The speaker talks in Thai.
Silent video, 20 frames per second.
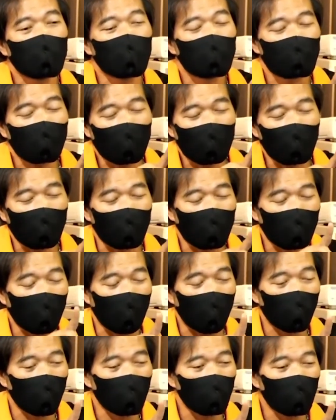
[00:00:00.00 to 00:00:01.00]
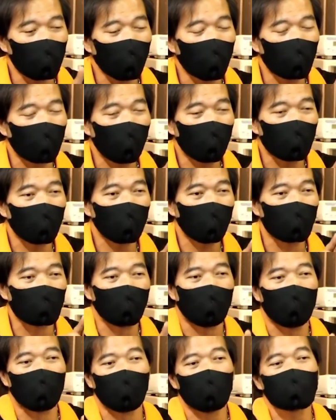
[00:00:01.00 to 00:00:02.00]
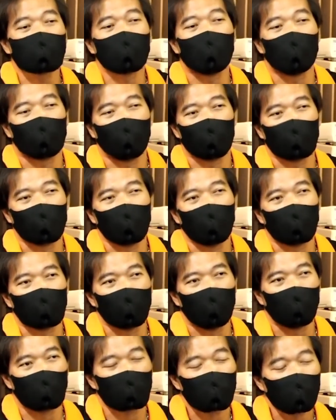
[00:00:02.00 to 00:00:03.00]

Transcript: ถ้าเกิดเราได้ไปทำงานลักษณะแบบนี้แล้วเนี่ย